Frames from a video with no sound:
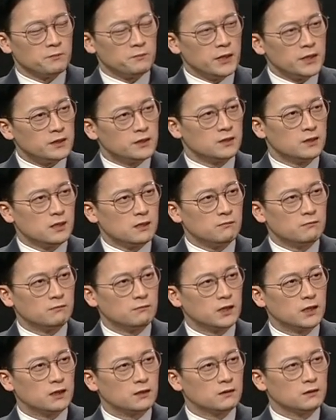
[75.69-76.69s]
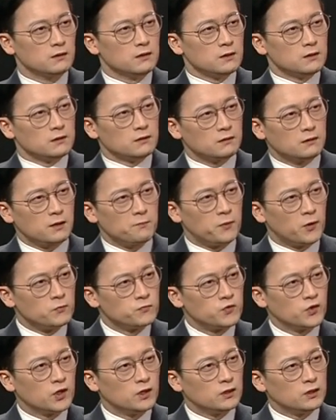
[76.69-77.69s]
베트남이랑 이렇게
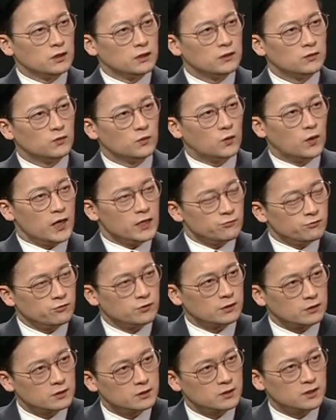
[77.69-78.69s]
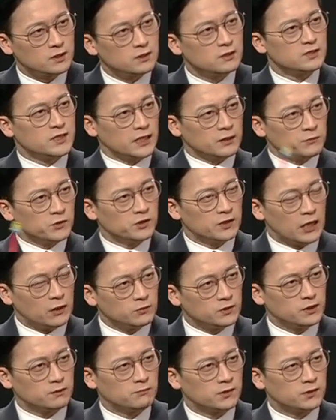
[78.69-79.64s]
범죄인 인도할 수 있는 장면이 나온단